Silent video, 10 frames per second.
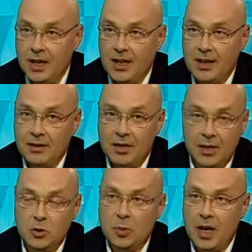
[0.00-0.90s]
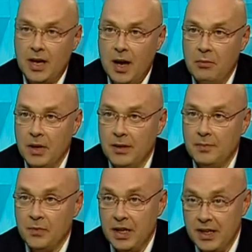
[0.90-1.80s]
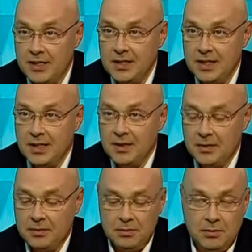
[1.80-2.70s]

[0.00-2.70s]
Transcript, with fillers: А к концу программы, если